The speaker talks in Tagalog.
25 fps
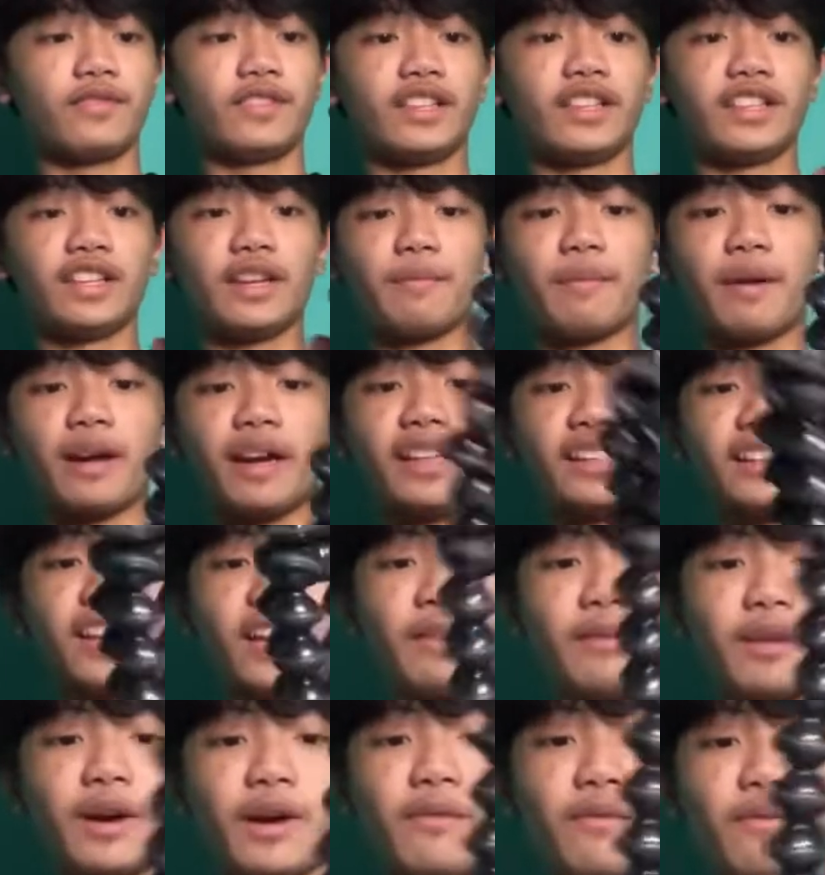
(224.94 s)
Medyo para tayo
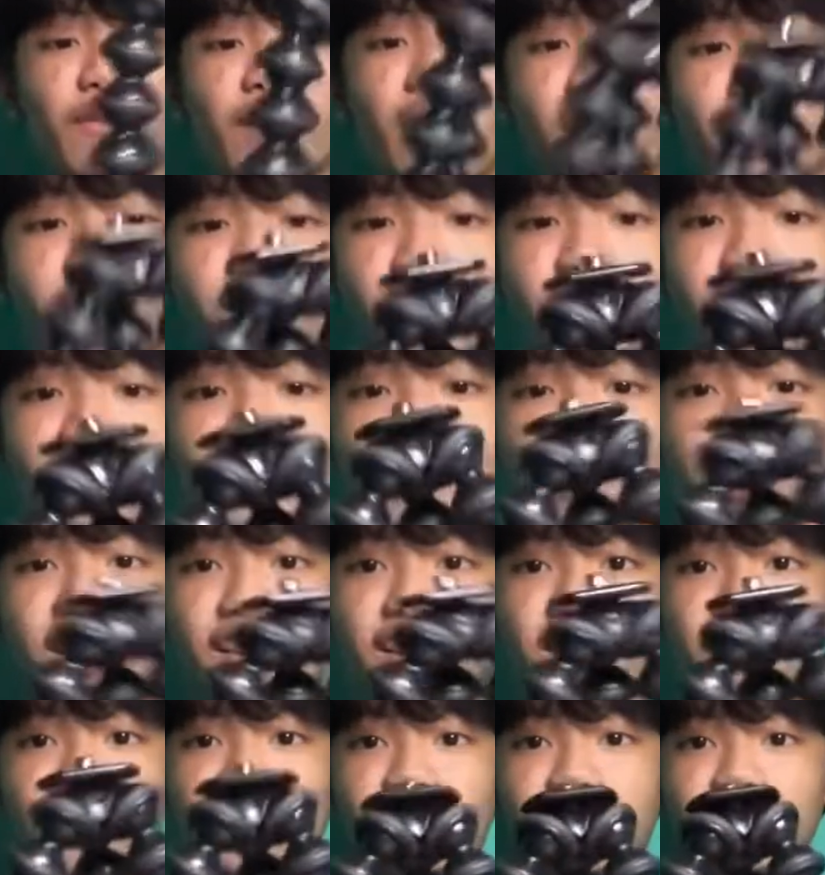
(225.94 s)
mga vlogger
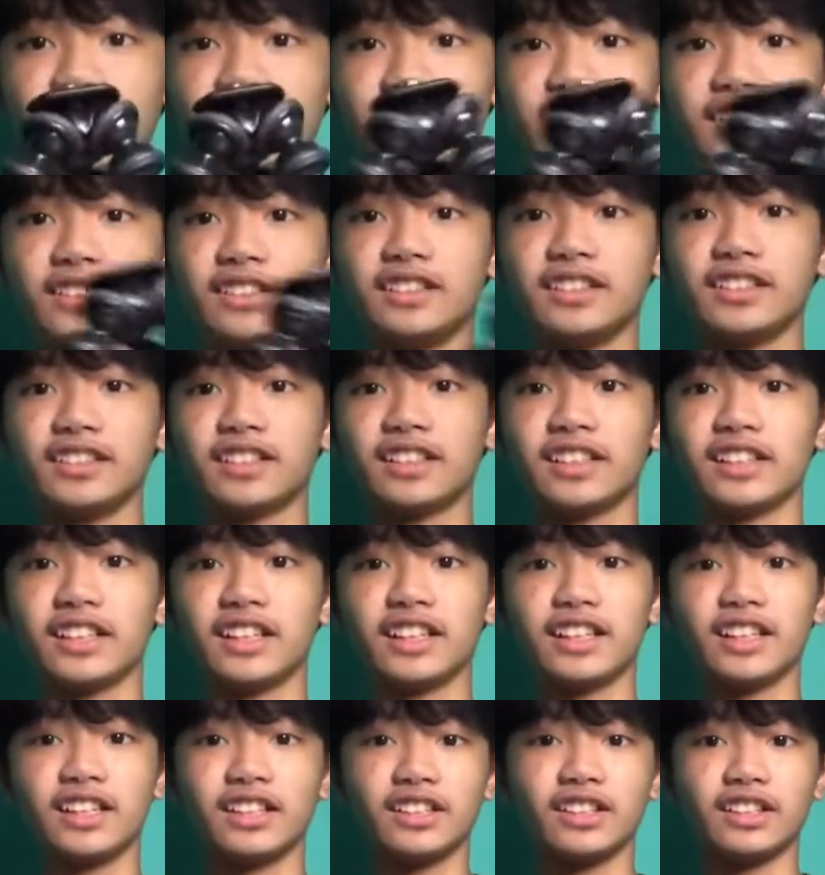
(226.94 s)
talaga, no?
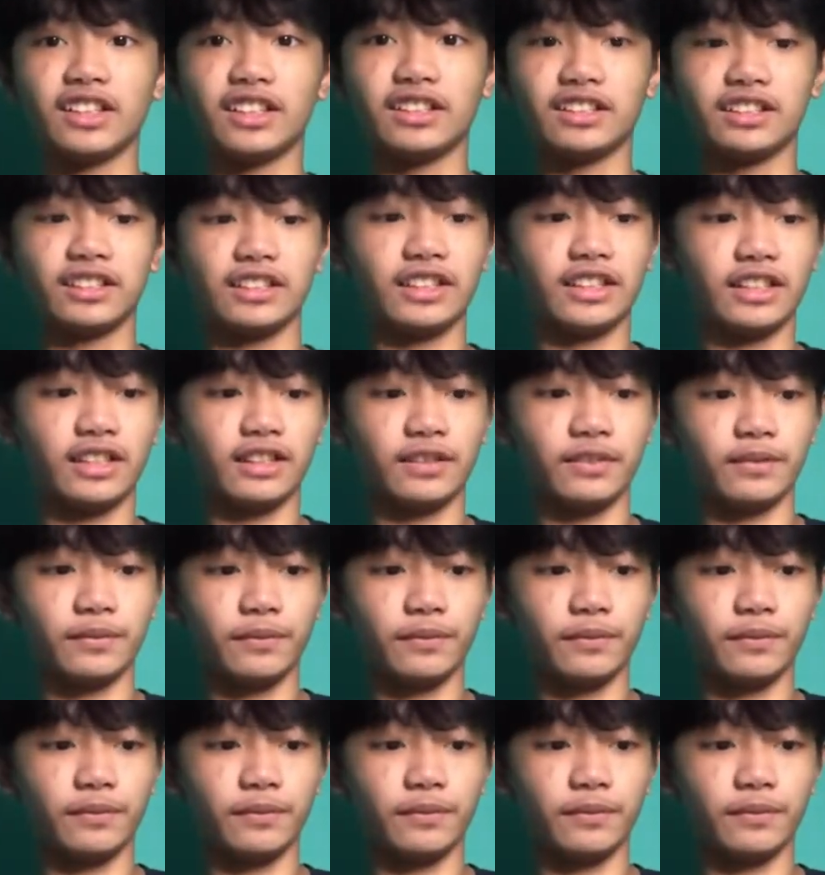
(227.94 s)
Pwede niyo ano niya.